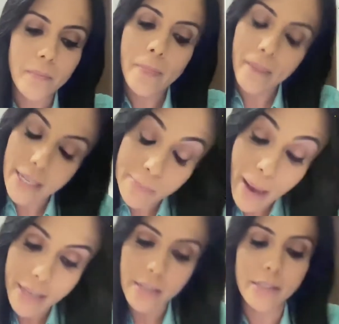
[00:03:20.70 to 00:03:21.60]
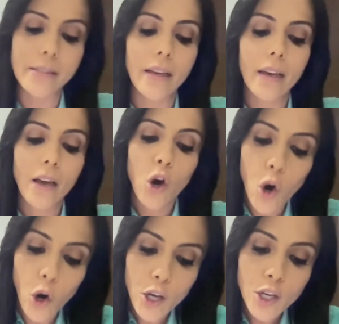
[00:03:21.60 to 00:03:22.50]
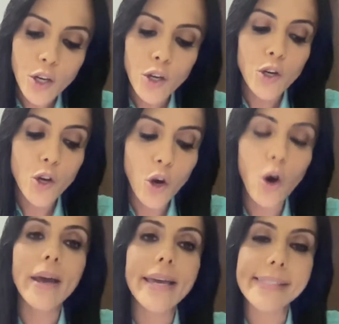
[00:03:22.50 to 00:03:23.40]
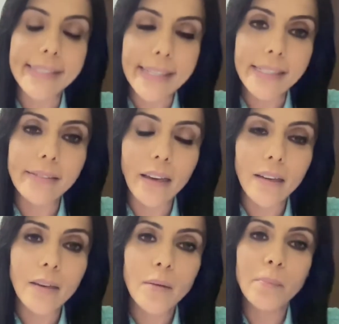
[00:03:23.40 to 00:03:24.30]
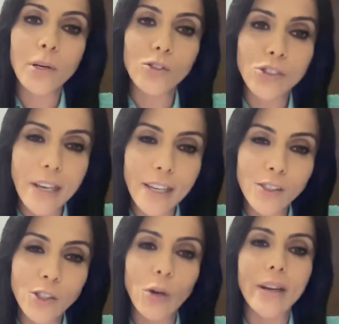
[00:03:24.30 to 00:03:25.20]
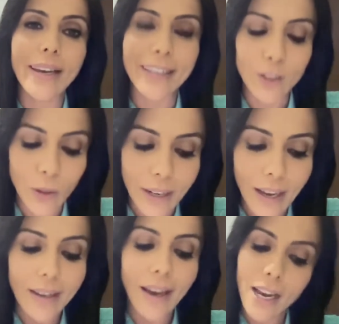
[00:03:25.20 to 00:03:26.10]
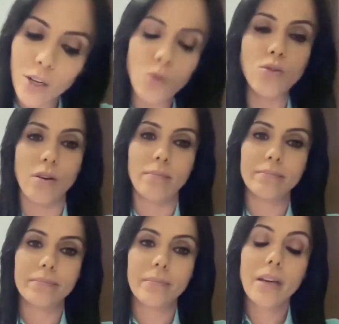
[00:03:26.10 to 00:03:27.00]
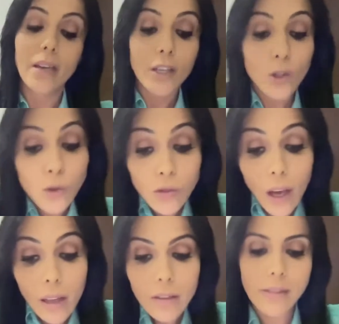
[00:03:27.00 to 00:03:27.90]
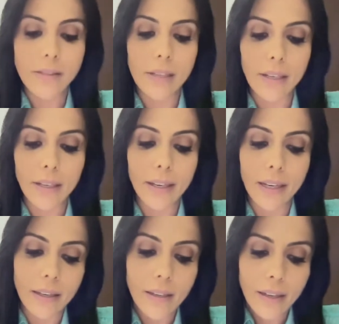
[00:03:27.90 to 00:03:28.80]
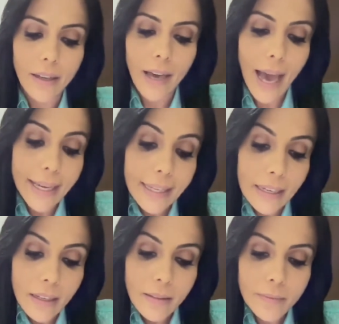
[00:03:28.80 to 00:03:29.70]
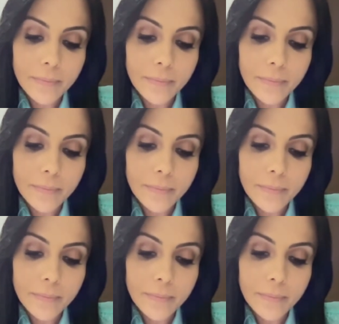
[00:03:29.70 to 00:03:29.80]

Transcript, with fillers: Es más, hoy no existe proceso electoral alguno. Y usted sigue aquí